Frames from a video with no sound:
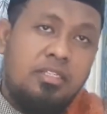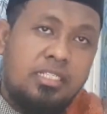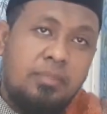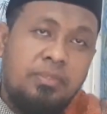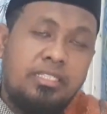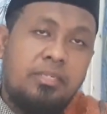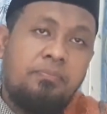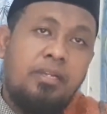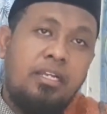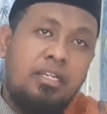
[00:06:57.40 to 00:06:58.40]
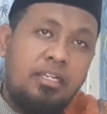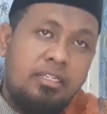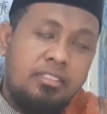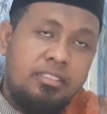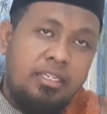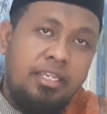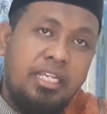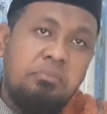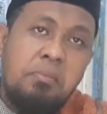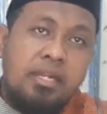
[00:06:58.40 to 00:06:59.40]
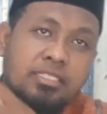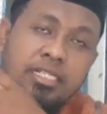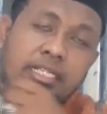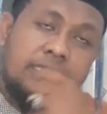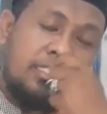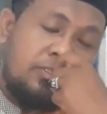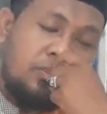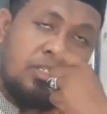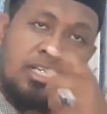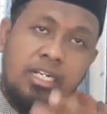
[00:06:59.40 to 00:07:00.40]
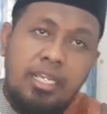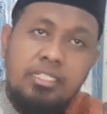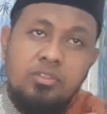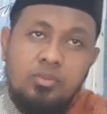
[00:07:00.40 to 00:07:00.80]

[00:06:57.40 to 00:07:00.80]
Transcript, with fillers: Kami tanpa ingin memaksakan orang lain